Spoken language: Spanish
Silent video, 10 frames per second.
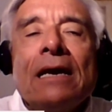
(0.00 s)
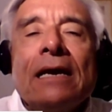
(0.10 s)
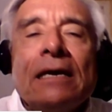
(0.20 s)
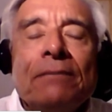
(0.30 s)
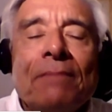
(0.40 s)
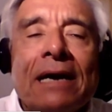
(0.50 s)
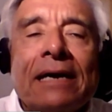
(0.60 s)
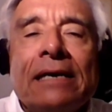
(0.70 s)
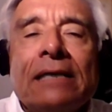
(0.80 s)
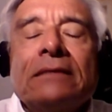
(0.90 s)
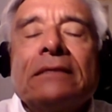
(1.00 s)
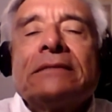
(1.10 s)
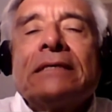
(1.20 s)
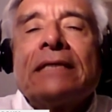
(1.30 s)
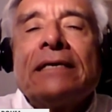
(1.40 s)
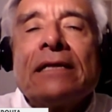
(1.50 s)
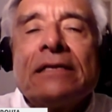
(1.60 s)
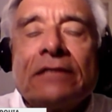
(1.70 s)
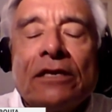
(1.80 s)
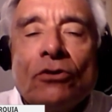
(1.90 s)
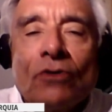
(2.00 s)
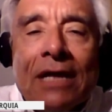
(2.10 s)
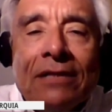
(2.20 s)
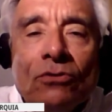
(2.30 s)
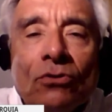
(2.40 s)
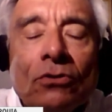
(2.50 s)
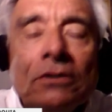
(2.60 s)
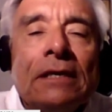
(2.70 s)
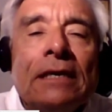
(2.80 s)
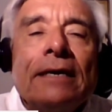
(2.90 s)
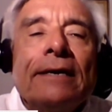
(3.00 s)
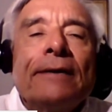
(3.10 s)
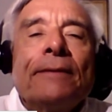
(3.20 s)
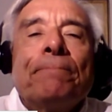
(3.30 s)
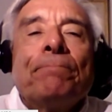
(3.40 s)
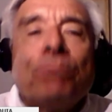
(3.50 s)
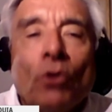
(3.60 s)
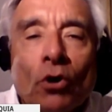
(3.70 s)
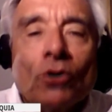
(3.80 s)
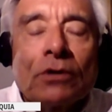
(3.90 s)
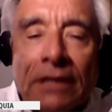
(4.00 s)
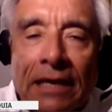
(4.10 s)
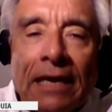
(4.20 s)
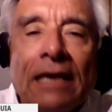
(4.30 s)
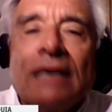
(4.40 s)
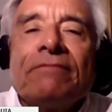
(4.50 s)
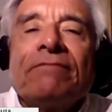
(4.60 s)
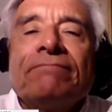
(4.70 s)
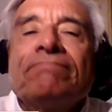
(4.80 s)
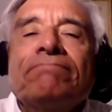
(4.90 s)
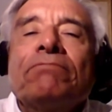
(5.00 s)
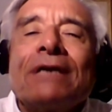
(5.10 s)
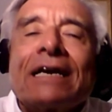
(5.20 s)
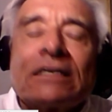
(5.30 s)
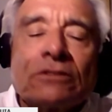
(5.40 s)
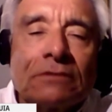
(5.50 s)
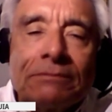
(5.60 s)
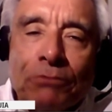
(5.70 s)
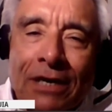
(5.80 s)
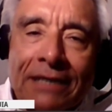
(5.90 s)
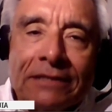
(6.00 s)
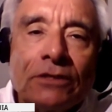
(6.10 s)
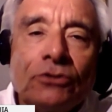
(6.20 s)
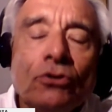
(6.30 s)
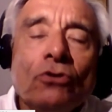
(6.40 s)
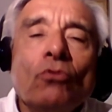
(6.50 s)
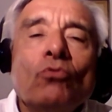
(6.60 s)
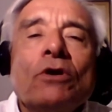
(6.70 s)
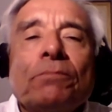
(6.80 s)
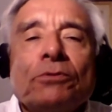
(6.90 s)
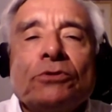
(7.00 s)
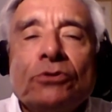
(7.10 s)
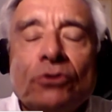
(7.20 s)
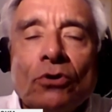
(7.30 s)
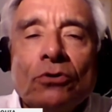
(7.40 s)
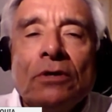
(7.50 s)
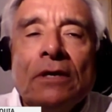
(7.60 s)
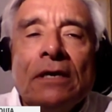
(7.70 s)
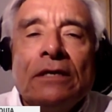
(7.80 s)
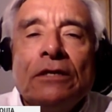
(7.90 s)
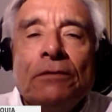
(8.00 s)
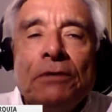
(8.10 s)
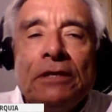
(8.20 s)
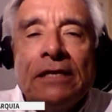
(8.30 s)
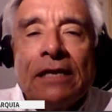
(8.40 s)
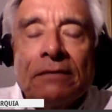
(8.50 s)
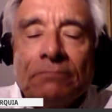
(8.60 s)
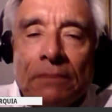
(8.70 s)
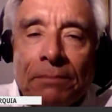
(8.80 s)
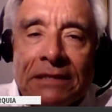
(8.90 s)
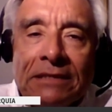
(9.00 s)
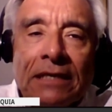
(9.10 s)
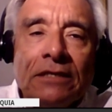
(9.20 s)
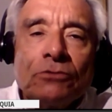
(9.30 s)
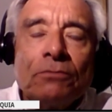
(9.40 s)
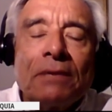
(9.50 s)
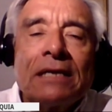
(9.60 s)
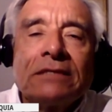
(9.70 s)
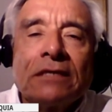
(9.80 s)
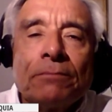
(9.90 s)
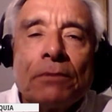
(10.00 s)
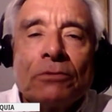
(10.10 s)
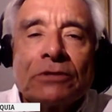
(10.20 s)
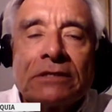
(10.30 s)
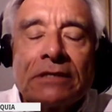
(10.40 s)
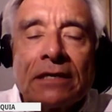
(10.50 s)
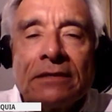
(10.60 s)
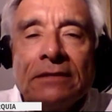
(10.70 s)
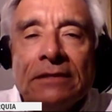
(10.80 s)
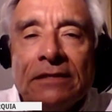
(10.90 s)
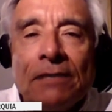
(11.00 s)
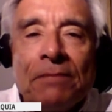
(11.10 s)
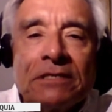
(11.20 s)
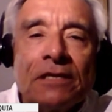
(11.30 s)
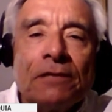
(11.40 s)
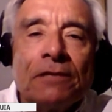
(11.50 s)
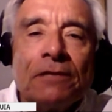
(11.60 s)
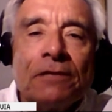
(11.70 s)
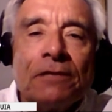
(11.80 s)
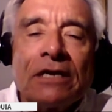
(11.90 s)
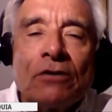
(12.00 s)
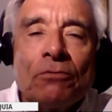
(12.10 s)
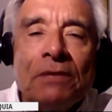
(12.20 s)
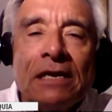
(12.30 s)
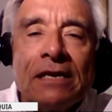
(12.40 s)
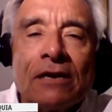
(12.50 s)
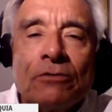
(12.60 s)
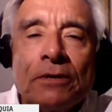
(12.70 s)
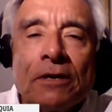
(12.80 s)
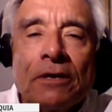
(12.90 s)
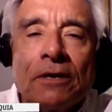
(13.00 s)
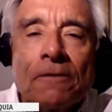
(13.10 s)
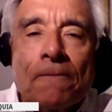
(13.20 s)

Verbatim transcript: imagen se estaría deteriorando porque por la, por la recesión una oposición dividida. Me parece que este es un balance que podemos hacer diez meses después de haber llegado mi ley al gobierno.